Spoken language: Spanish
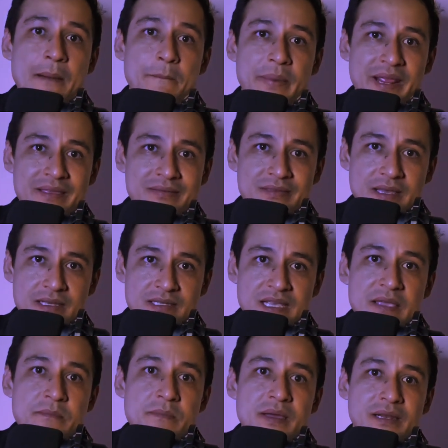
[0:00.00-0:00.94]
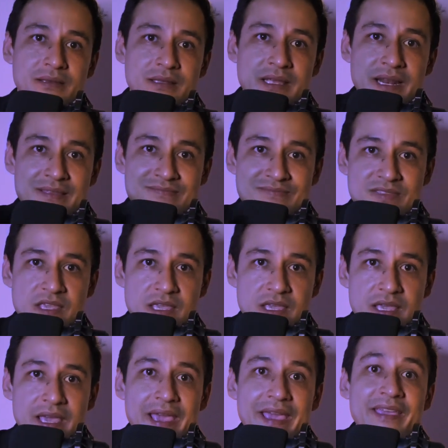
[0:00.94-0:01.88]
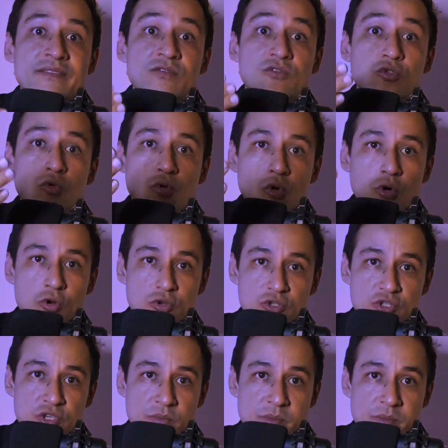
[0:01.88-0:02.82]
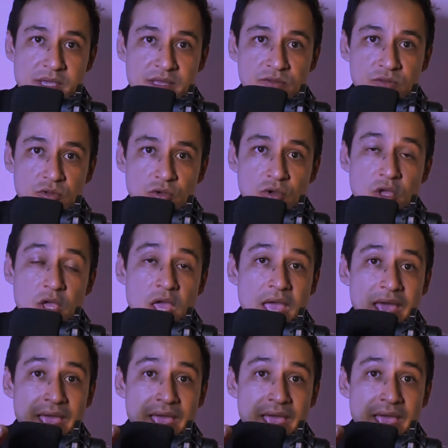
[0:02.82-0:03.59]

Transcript: aprendas a invertir en ti, en tu conocimiento.